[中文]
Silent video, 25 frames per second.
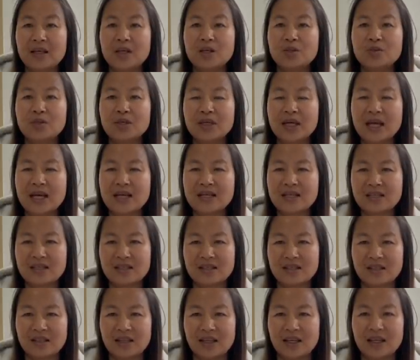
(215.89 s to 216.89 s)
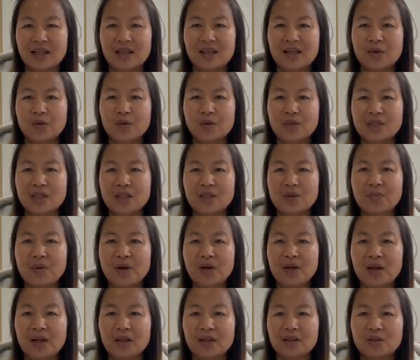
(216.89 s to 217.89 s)
最开始呢，郭先生爆
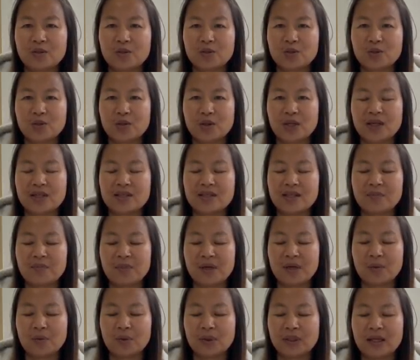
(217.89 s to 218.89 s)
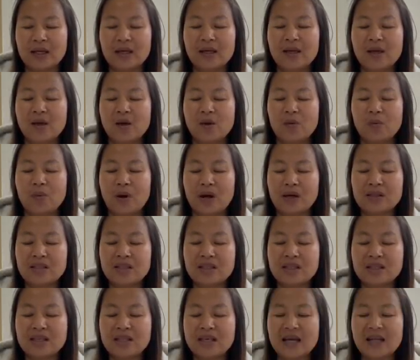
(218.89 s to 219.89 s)
料的时候就说了，在美国呢，王
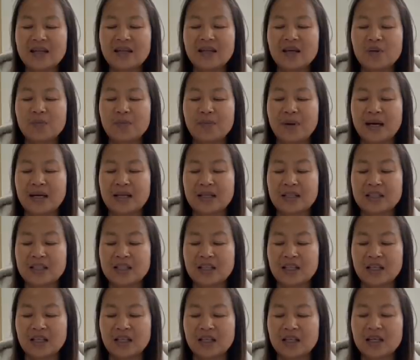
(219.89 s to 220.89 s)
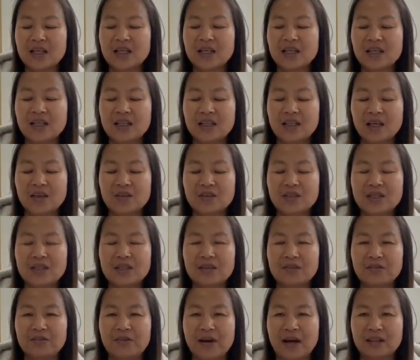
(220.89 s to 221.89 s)
岐山呢把整个一条街
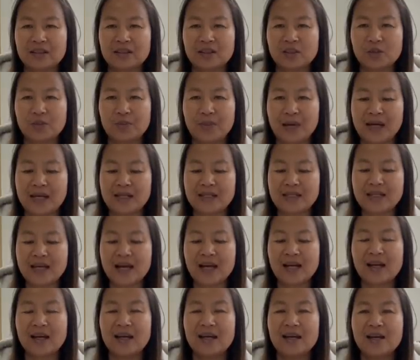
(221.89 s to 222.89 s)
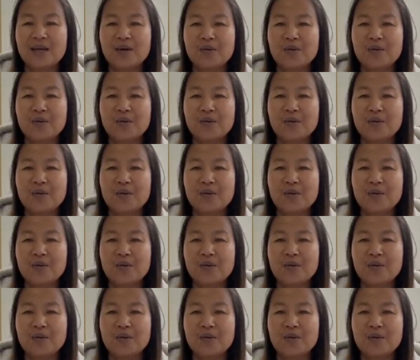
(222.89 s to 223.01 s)
的房子都买下了，